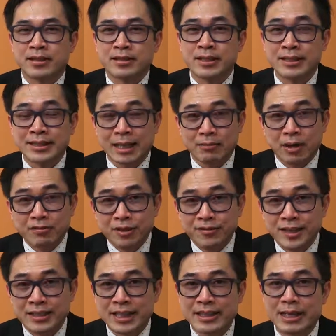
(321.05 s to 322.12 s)
xin cảm ơn quý
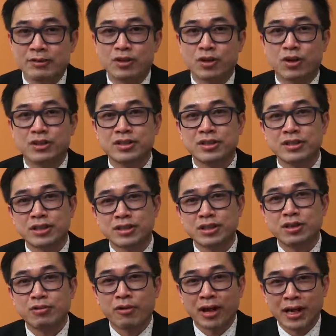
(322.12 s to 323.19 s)
vị đã theo dõi chương trình
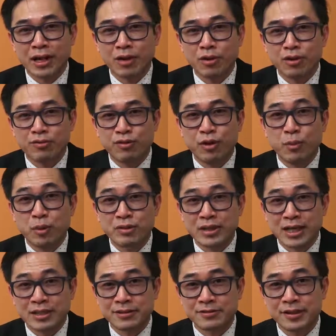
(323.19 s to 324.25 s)
sức khỏe của phố
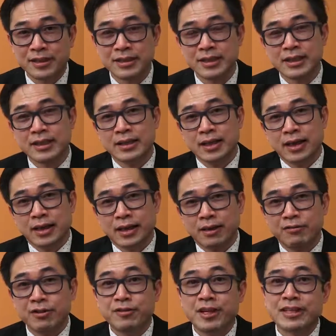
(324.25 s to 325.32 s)
Bosa TV à,
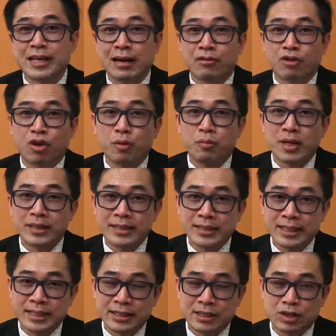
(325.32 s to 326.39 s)
quý vị nào có bất
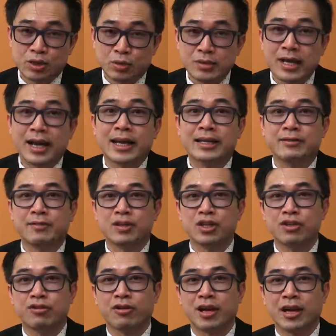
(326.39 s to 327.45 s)
kỳ chủ đề về
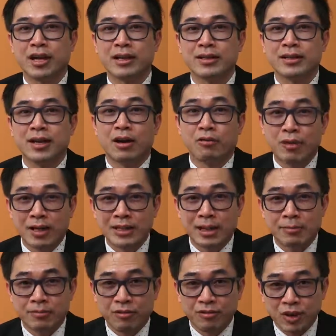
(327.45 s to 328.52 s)
sức khỏe quan
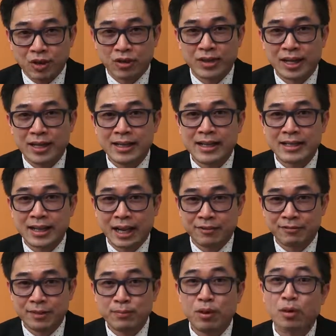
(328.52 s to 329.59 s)
tâm quý vị có thể liên lạc
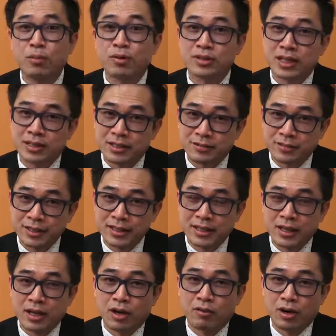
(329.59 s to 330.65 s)
với phố Bosa TV
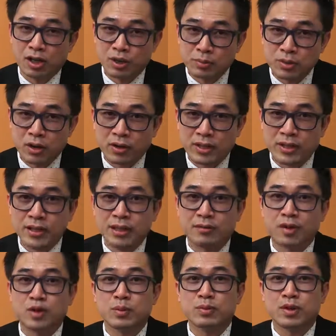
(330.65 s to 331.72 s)
hoặc chúng tôi
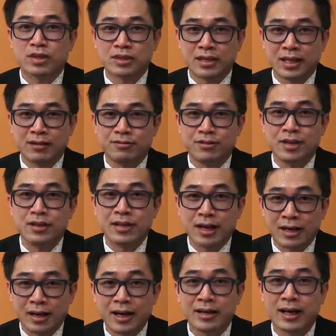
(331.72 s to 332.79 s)
và chúng tôi sẽ rất
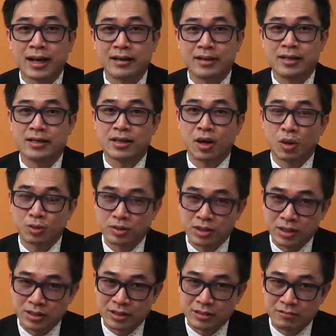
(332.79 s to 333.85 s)
là hân hạnh để được hầu
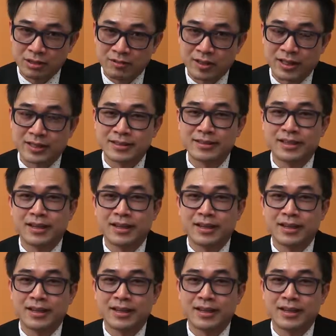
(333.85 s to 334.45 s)
chuyện với quý vị